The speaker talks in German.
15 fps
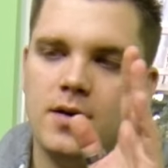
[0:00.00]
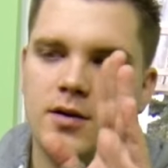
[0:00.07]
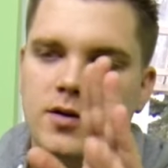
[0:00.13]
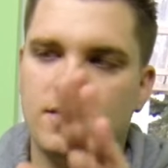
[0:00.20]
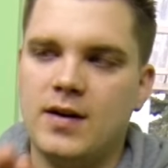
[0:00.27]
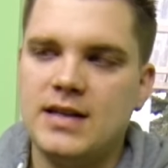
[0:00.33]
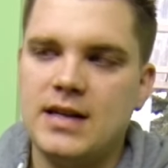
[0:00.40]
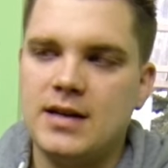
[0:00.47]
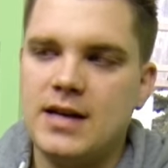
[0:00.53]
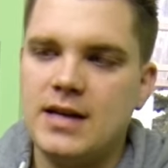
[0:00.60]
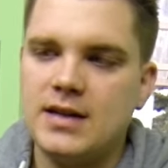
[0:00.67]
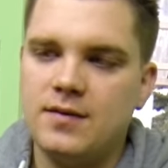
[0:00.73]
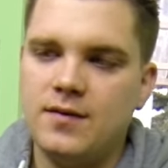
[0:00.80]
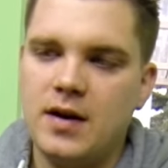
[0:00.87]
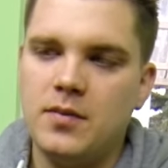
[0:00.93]
Zum
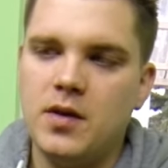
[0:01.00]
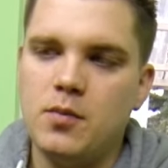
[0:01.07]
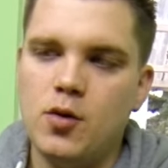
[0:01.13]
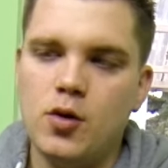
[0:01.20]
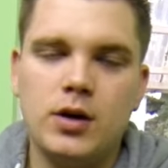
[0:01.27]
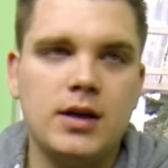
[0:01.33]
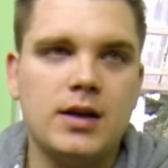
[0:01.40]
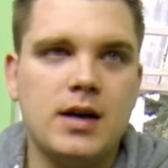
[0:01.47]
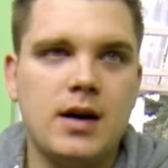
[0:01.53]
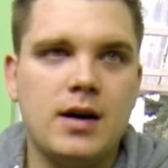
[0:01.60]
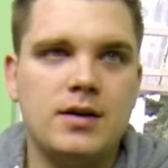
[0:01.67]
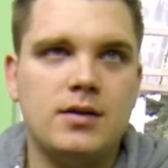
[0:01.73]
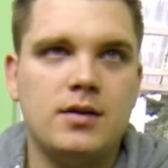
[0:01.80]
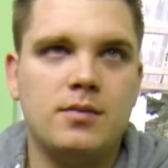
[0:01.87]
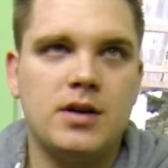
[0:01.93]
Wassertesten, wir haben die
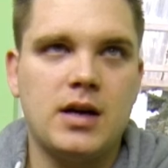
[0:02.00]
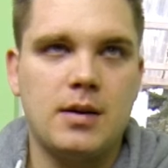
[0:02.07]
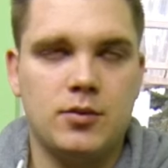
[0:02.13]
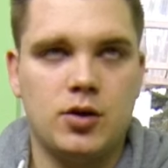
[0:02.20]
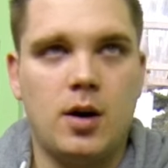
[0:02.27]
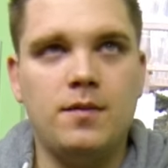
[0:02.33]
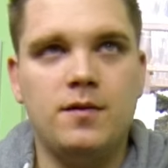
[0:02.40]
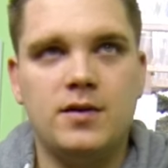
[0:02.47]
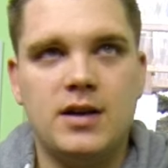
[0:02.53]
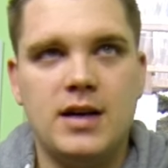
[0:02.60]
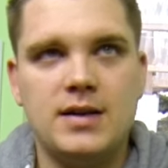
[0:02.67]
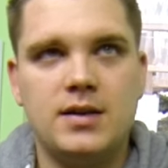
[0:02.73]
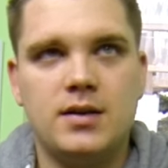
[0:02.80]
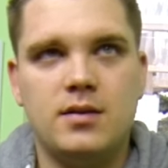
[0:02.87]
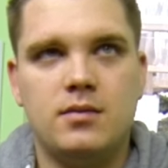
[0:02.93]
Möglichkeit, mit einem
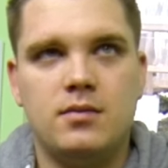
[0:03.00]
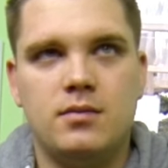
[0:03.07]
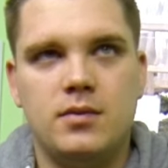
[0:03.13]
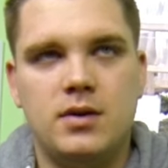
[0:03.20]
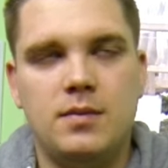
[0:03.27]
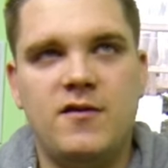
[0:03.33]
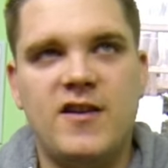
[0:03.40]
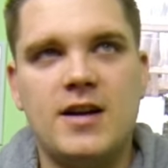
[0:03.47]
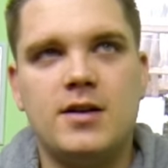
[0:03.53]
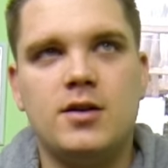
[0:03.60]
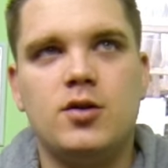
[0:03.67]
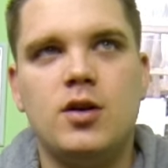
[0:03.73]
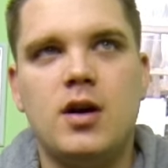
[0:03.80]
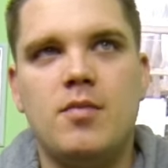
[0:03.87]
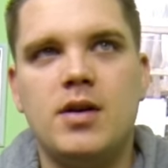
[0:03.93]
Tropfentest die Werte
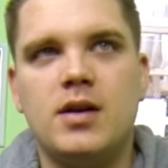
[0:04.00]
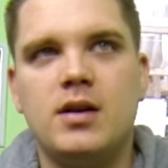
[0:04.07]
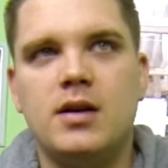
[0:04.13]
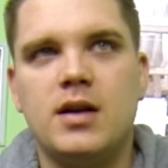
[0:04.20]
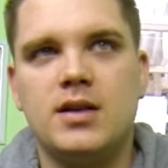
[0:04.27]
zu ermitteln.